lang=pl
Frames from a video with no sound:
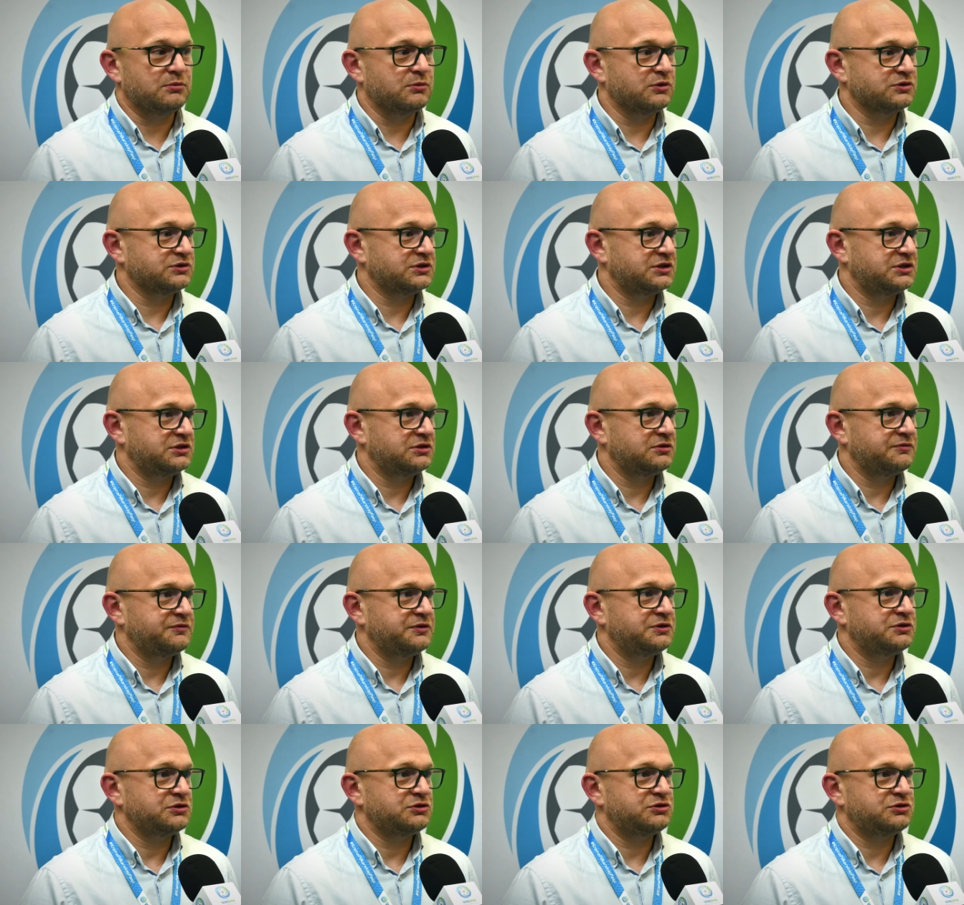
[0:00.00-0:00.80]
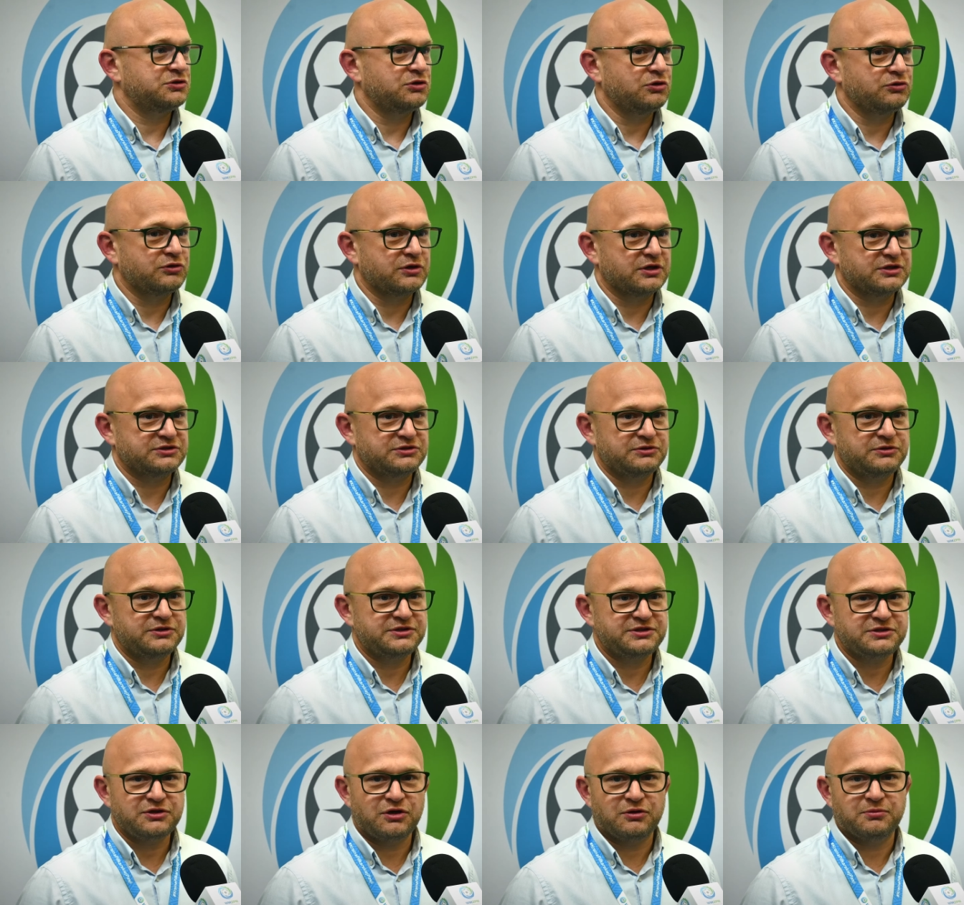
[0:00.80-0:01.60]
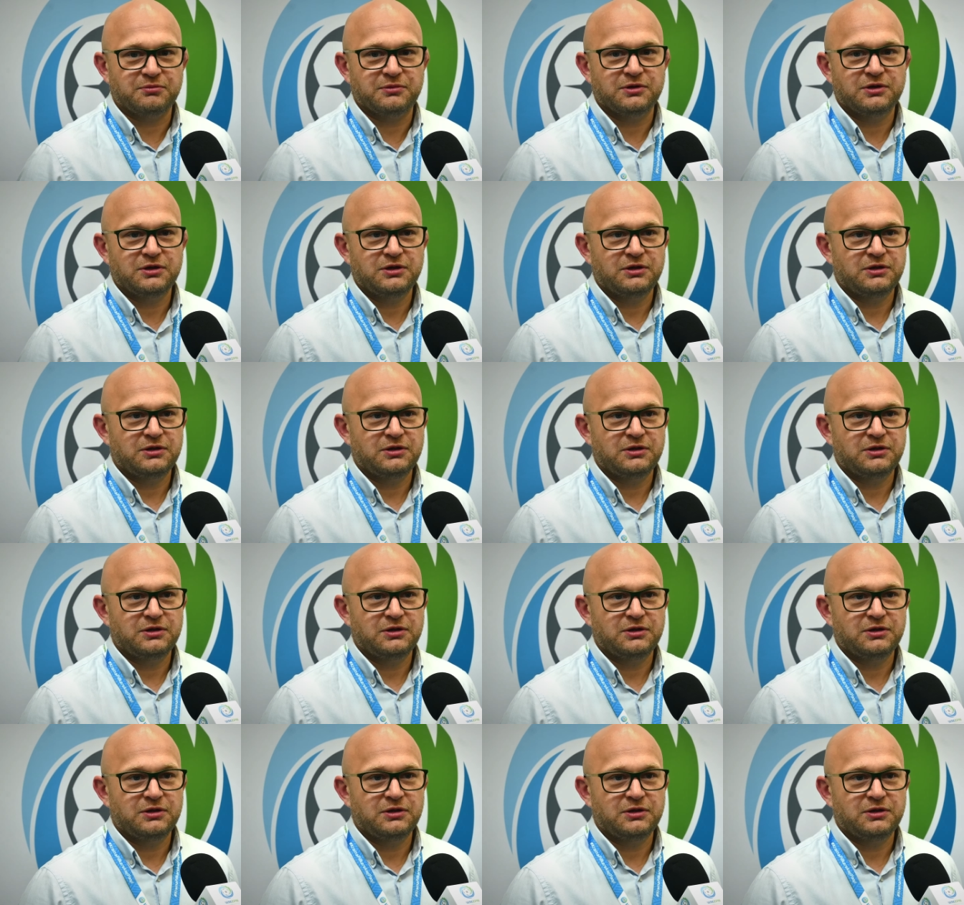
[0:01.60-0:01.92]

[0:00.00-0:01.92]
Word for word: Można się dowiedzieć o środkach, że one są.